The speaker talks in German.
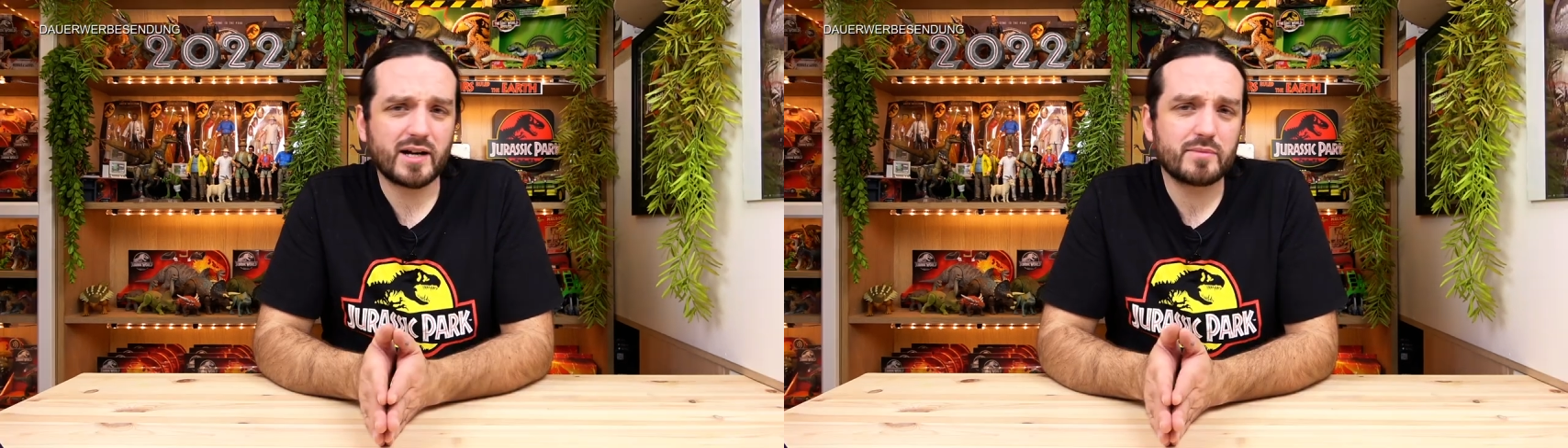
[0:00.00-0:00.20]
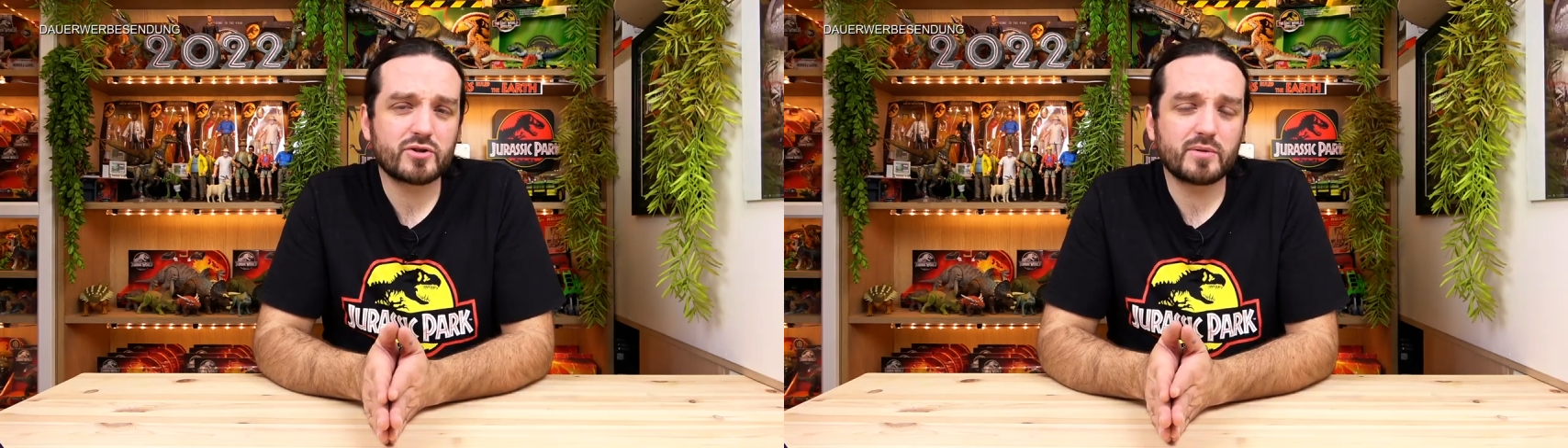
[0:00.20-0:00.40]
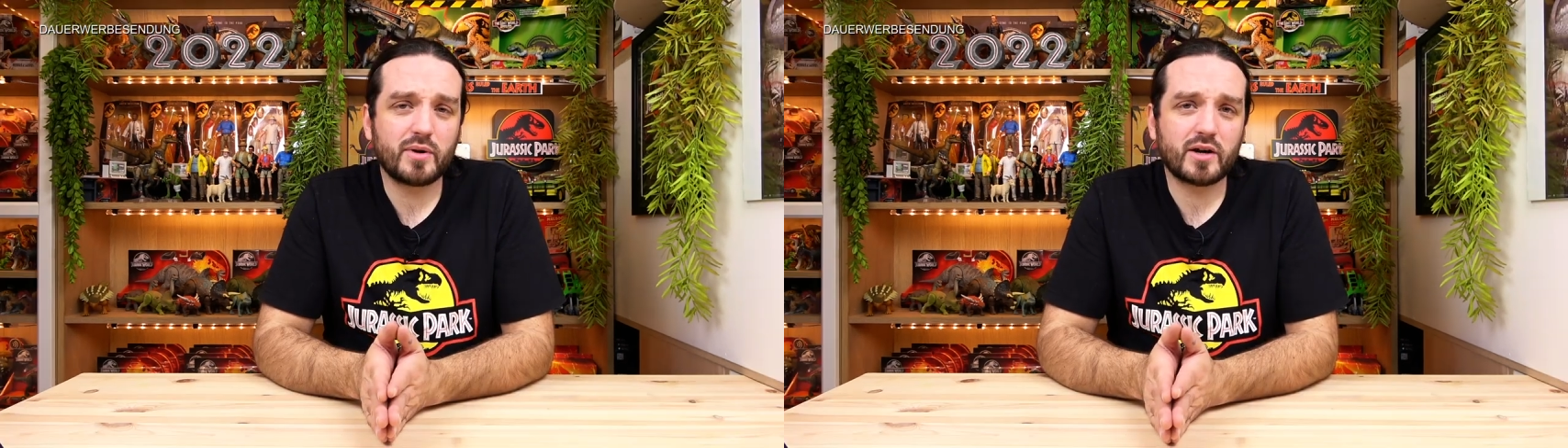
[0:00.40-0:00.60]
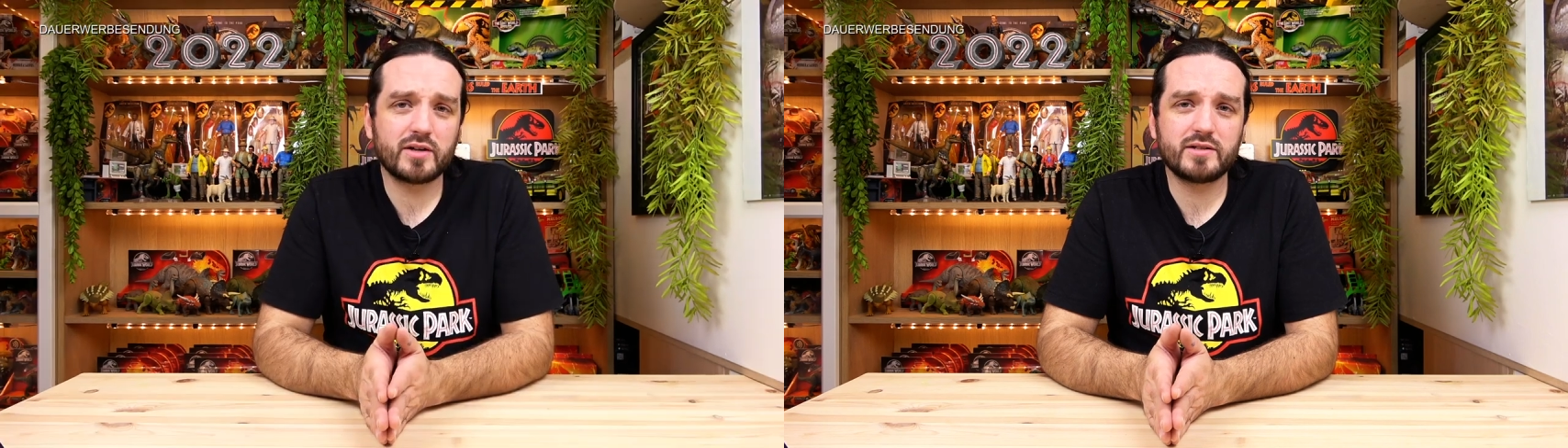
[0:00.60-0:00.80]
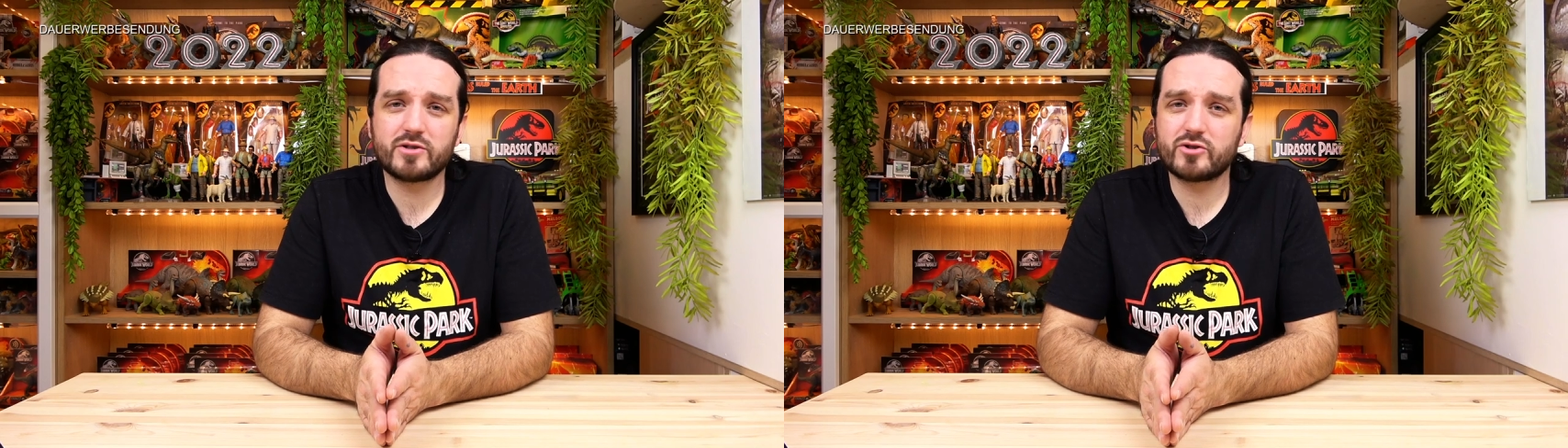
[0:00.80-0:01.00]
habe schon ein paar
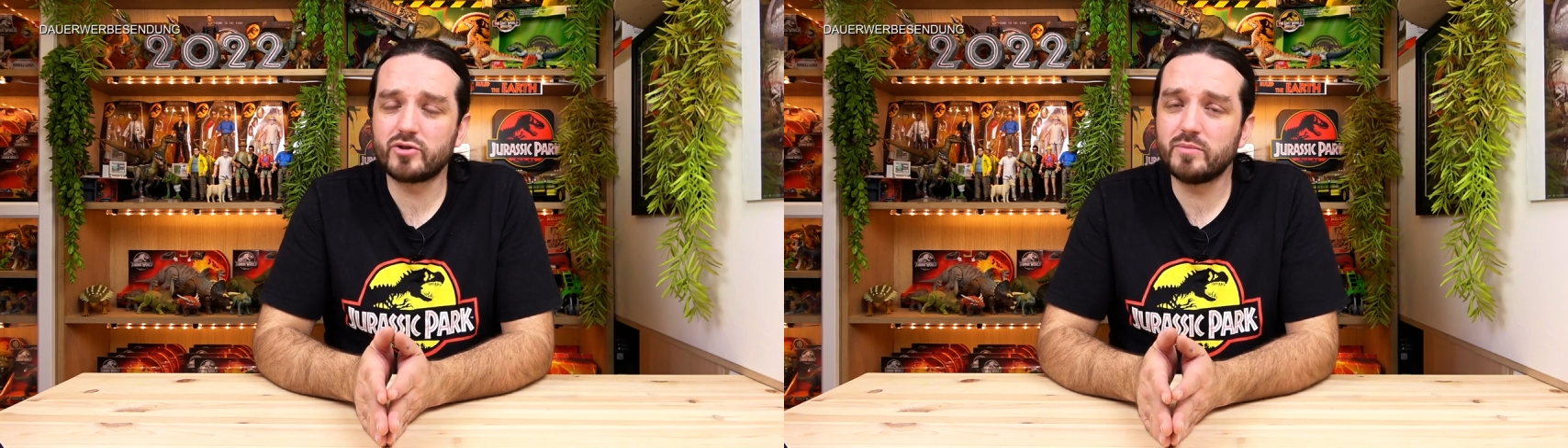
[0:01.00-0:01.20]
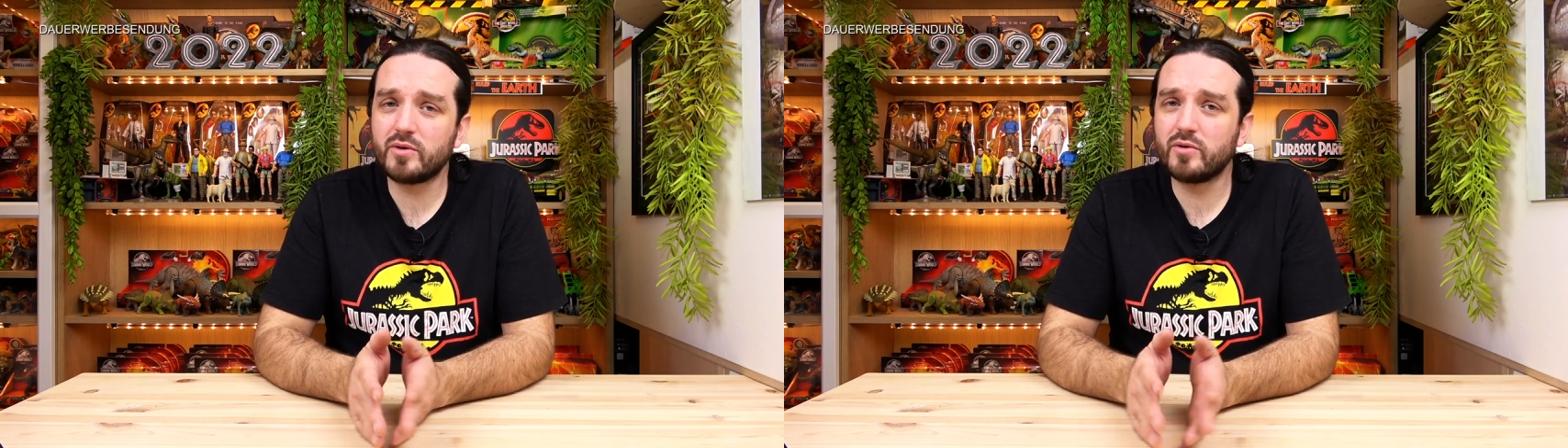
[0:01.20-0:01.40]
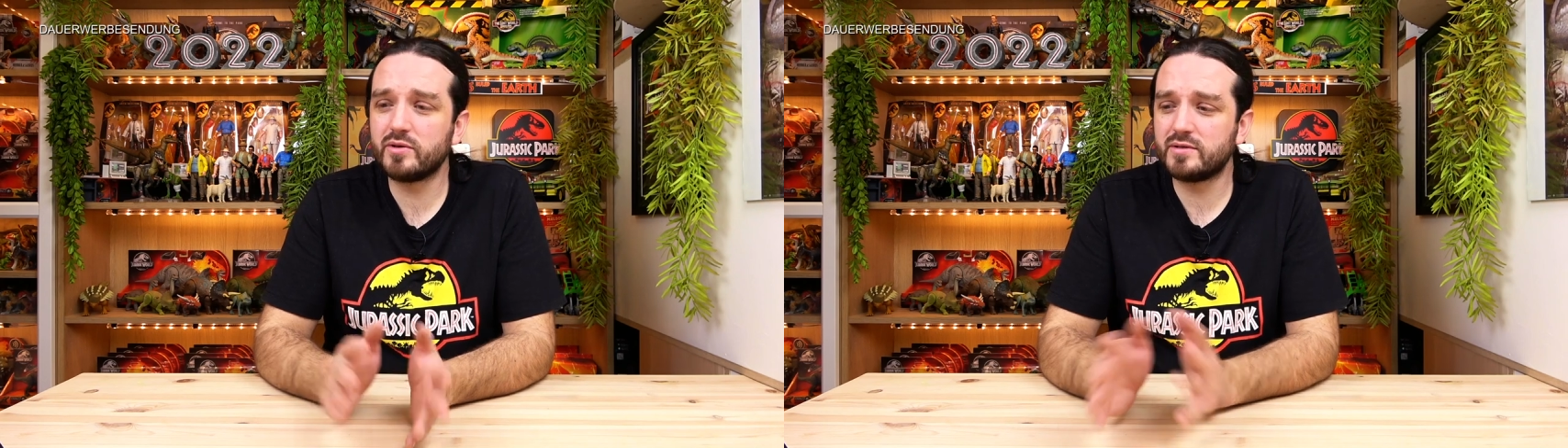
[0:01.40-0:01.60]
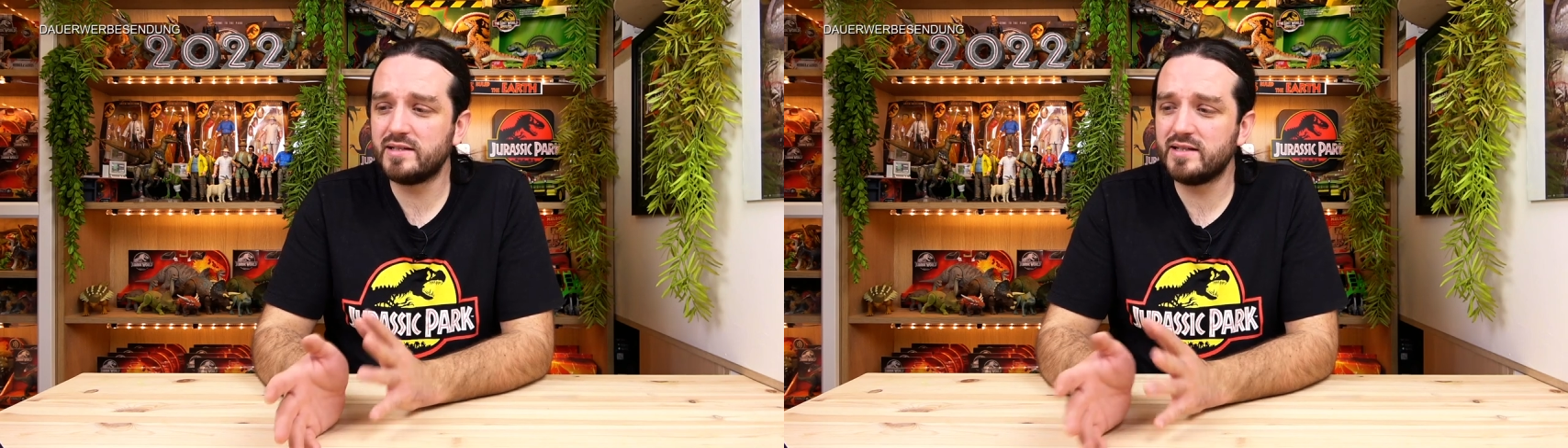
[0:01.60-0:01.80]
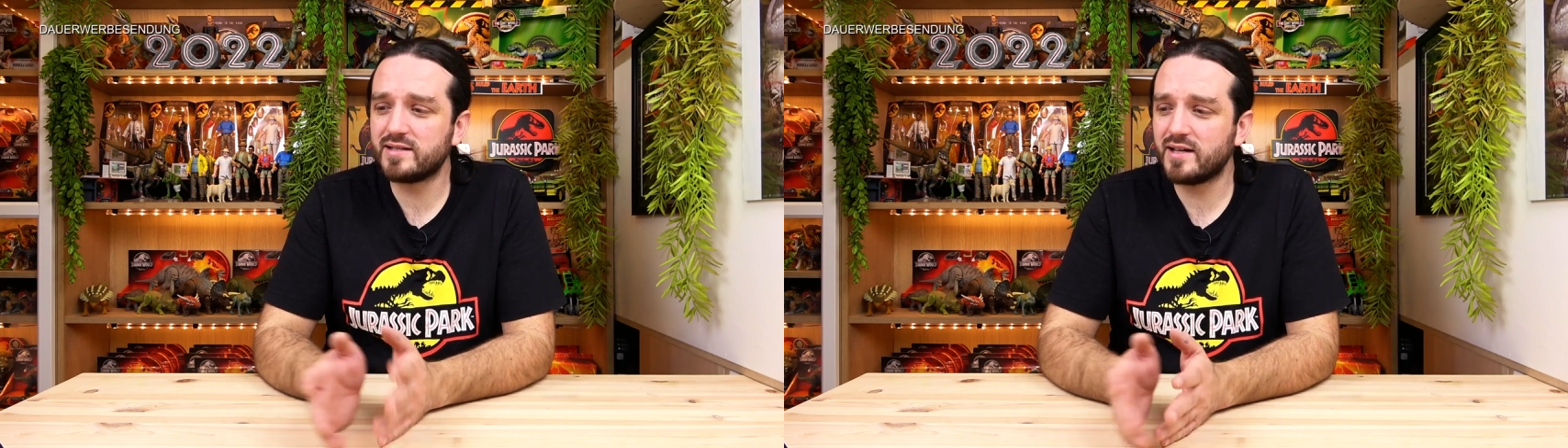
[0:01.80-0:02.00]
kritische Stimmen gehört,
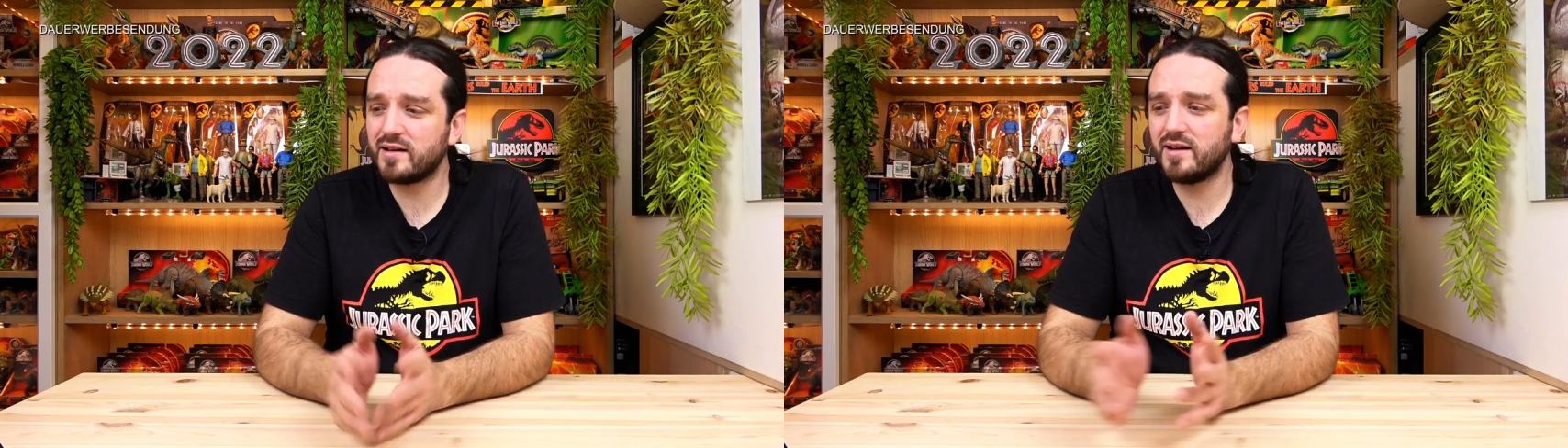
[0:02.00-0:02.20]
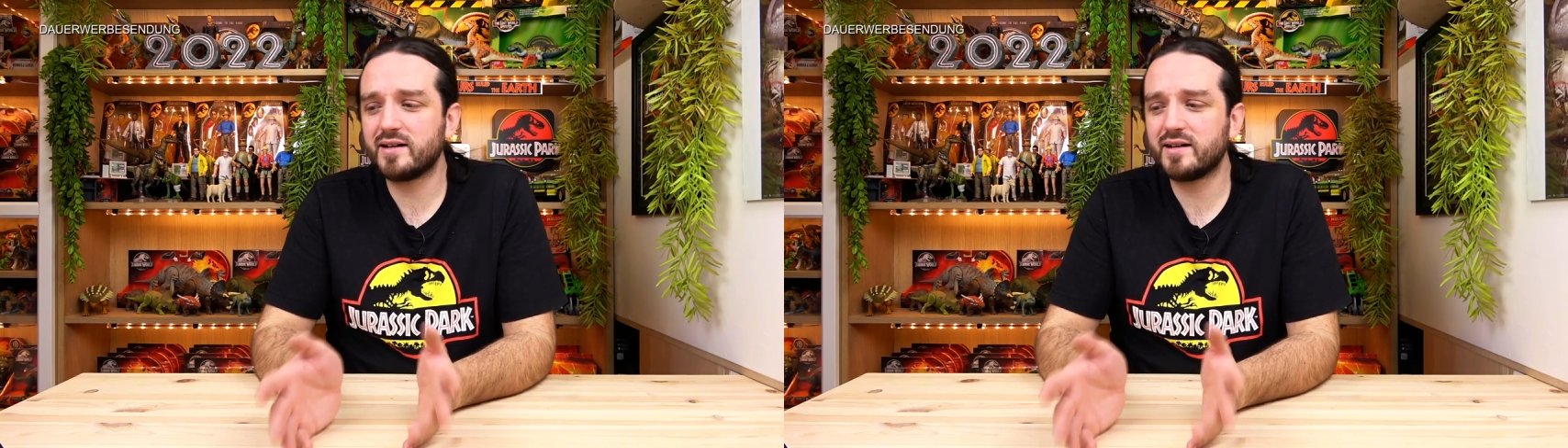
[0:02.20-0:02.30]
die hier sagen,